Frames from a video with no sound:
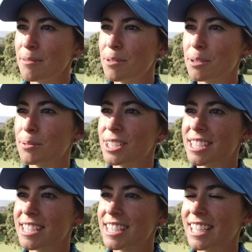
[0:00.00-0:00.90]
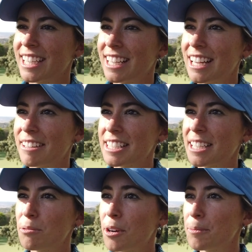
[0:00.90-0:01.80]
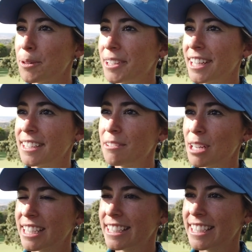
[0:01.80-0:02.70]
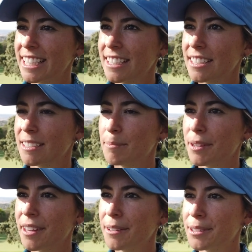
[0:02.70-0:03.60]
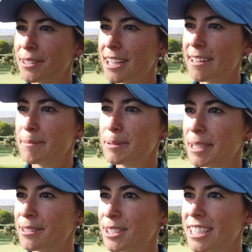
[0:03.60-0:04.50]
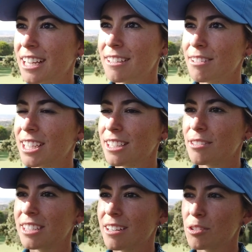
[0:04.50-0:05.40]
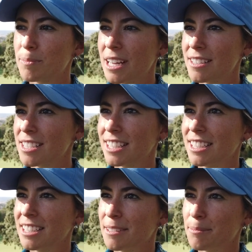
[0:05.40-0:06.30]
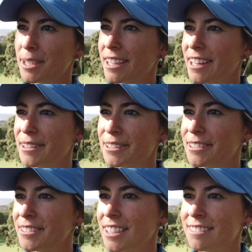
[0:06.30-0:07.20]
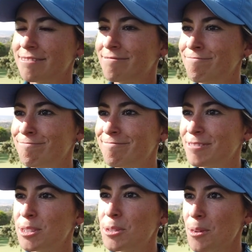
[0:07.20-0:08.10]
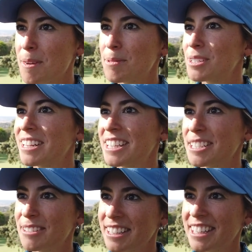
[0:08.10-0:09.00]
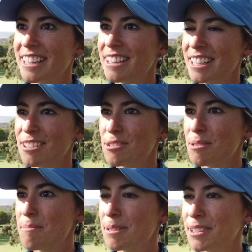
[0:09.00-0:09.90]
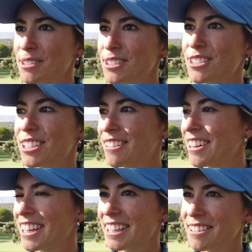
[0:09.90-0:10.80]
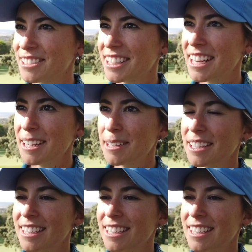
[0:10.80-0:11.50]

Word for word: Bueno, pues la verdad es que he jugado muy bien, igual que ayer. He empezado con la misma tónica, no han querido entrar los pads. Me he dejado mm, nueve posibilidades de verde en, los nueve primeros hoyos y no han querido entrar.